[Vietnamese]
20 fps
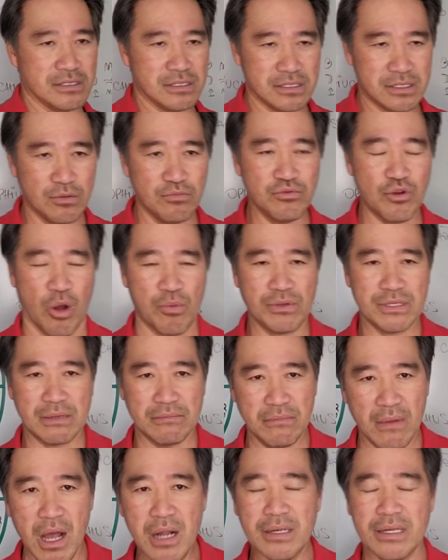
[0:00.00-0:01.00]
xung đột nó sẽ
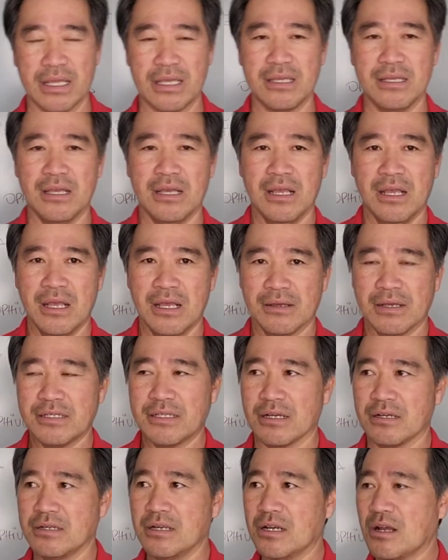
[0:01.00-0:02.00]
bớt đi cái
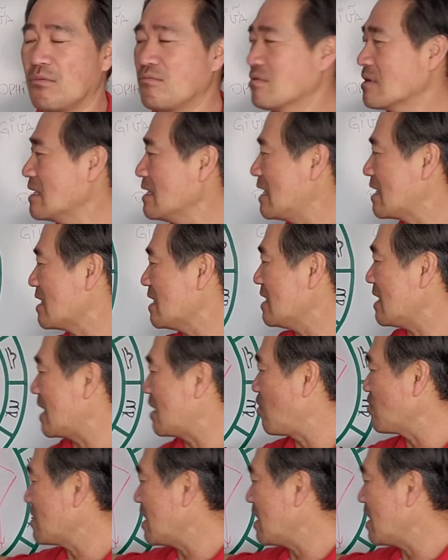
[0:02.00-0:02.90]
sự nó không cái, cái thằng lộ